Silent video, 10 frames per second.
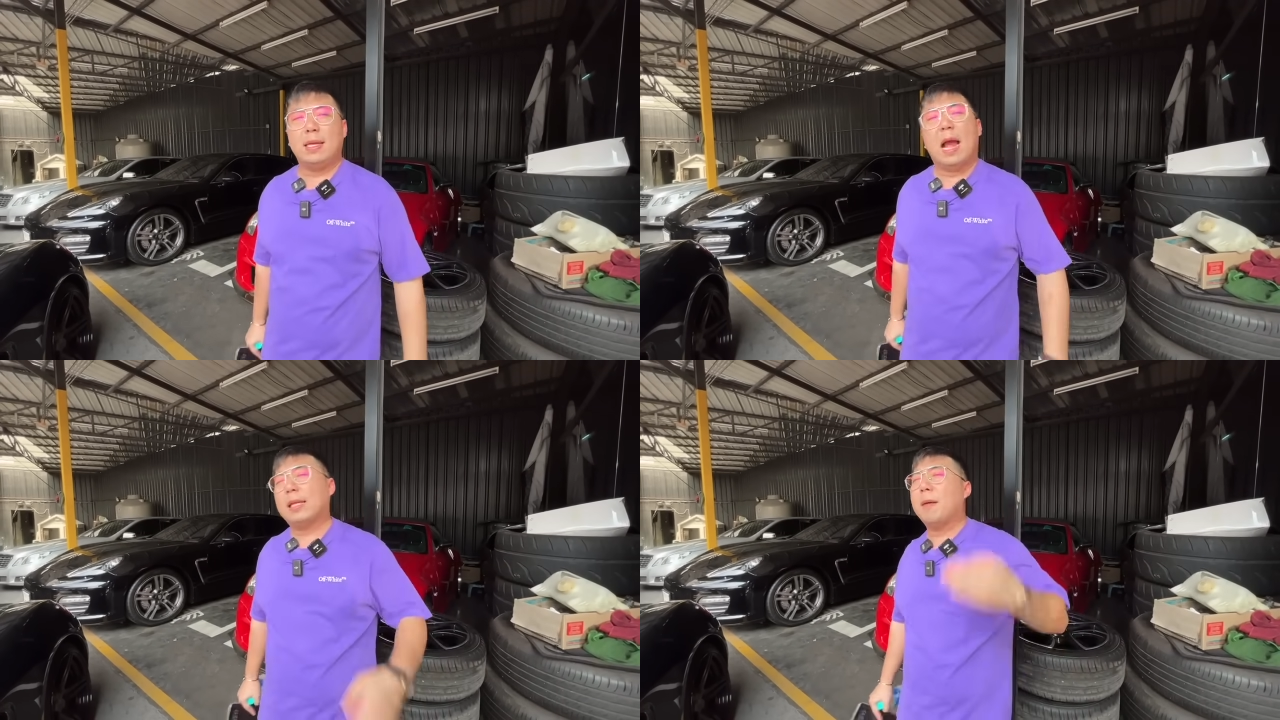
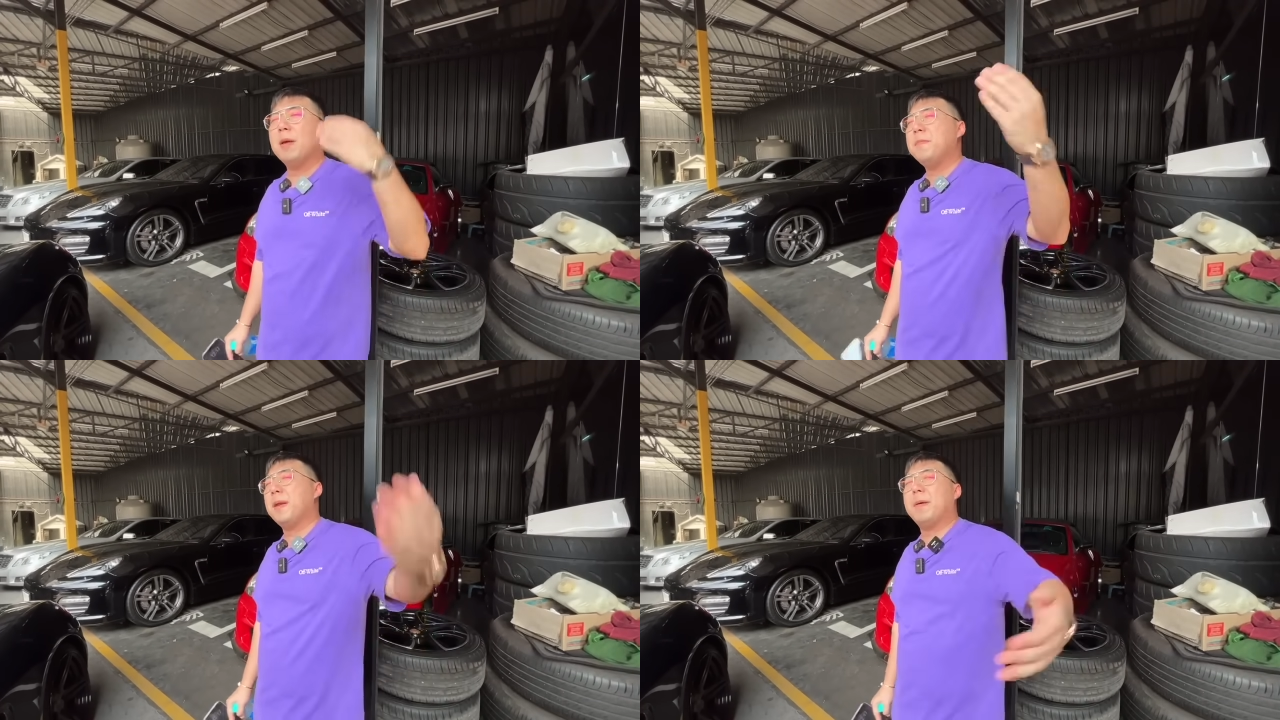อยากทำให้
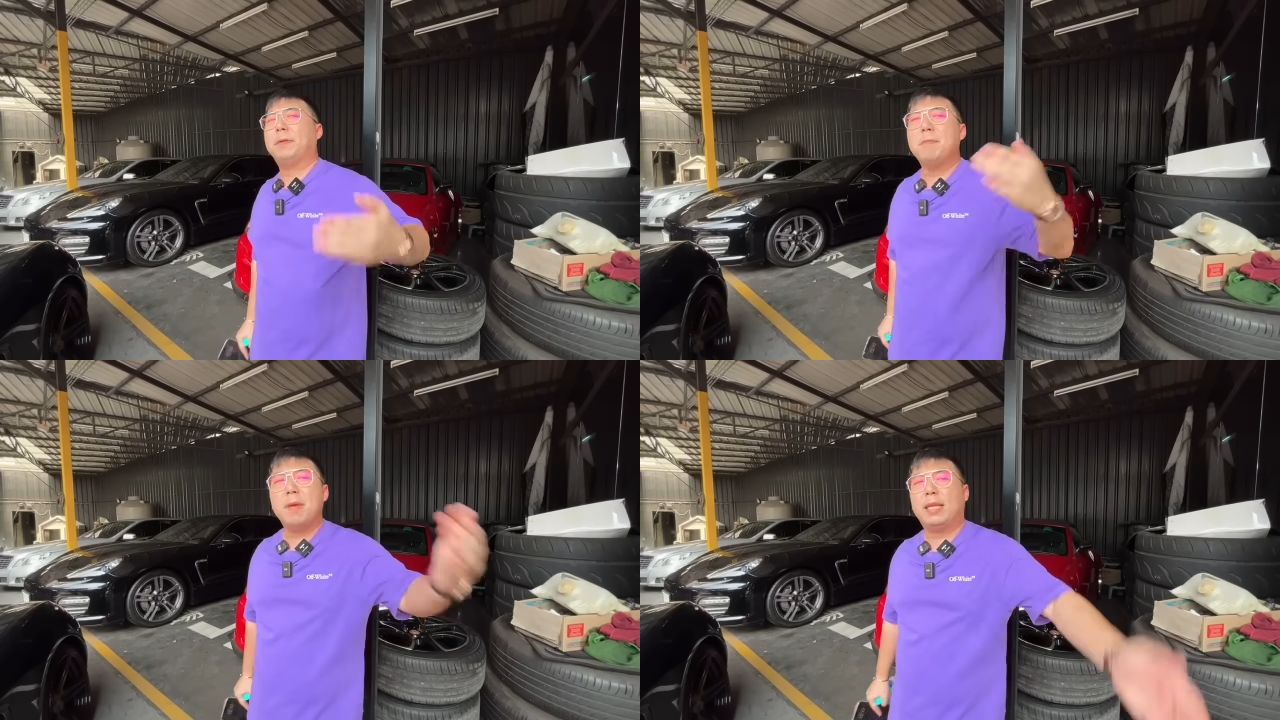มันเป็นแบบ
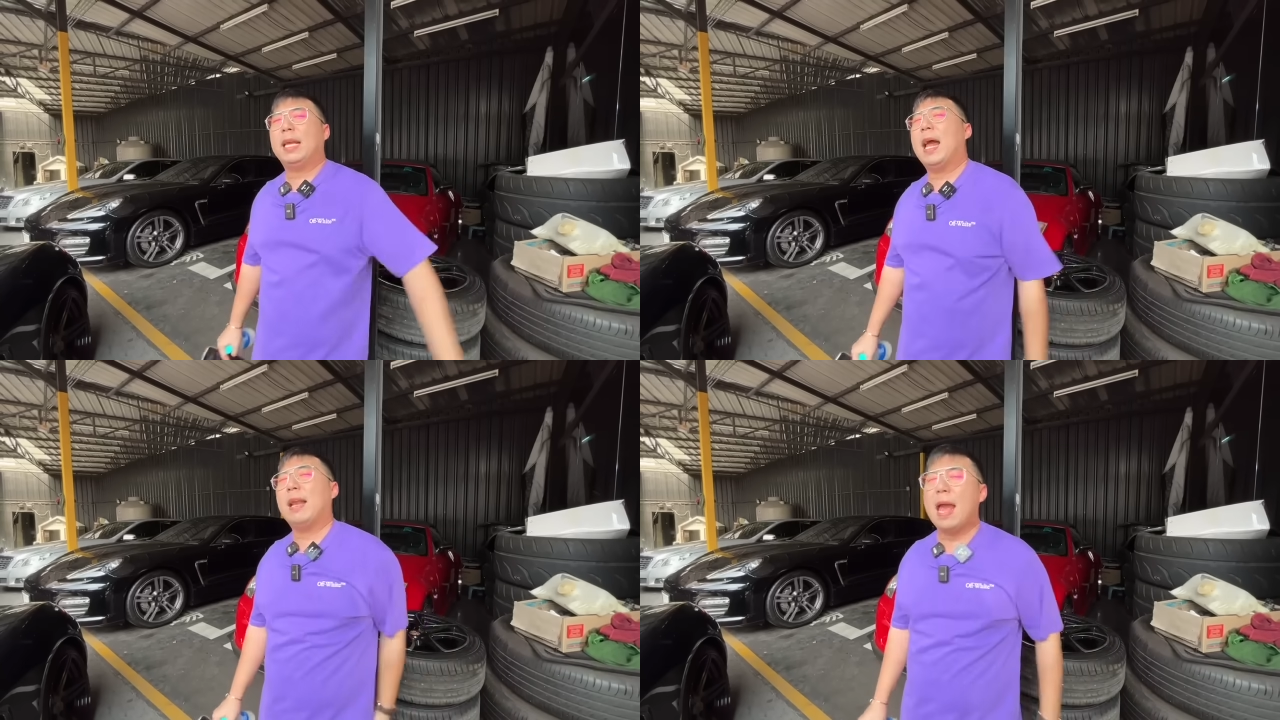กิมมิคใน
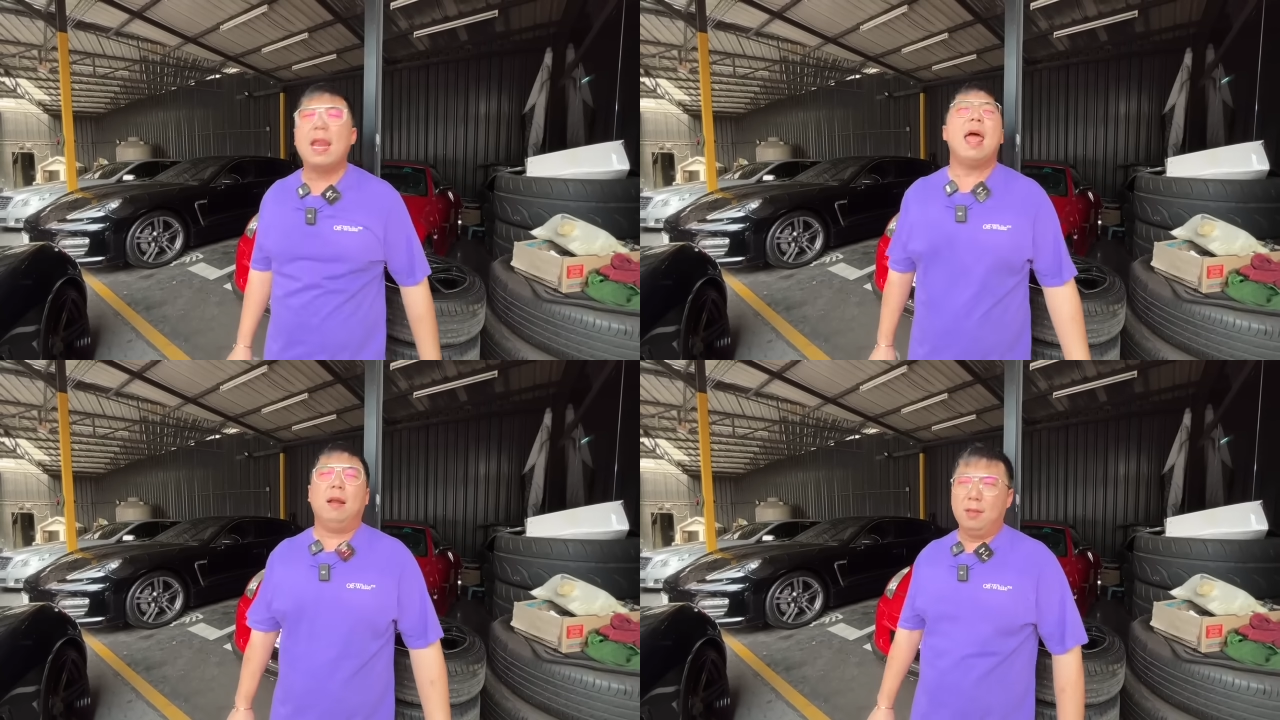การไลฟ์
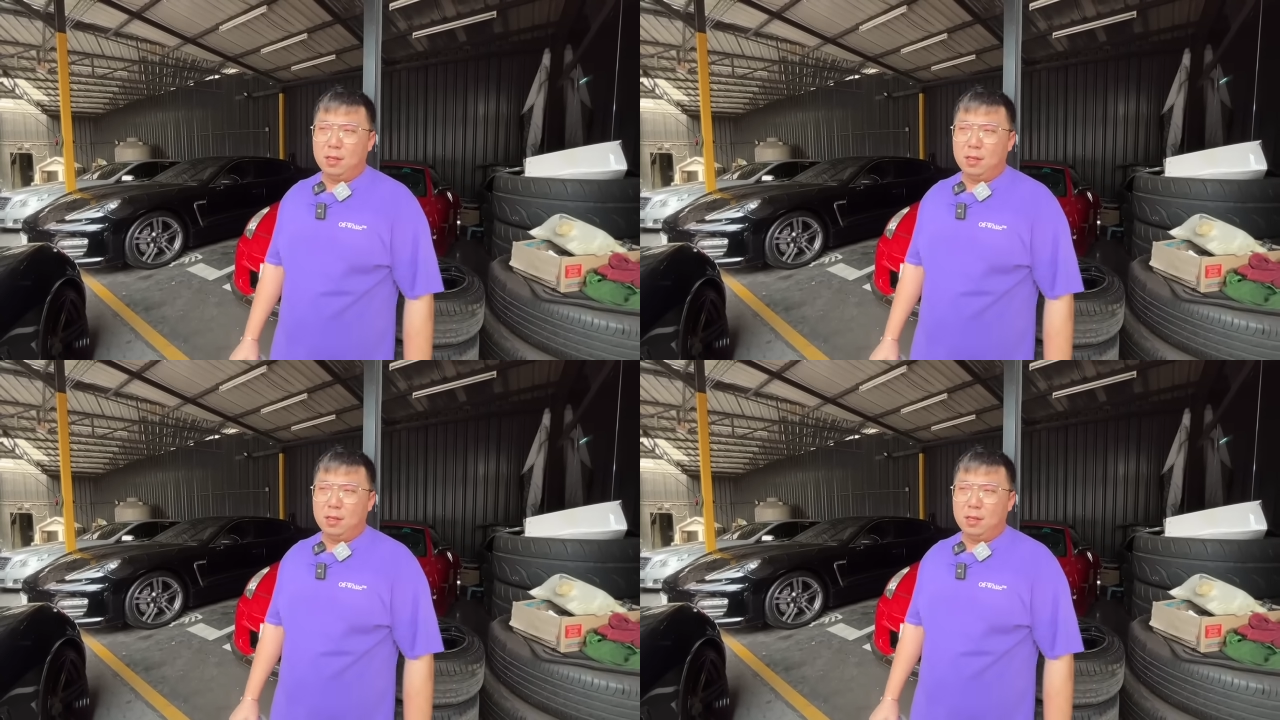แหละ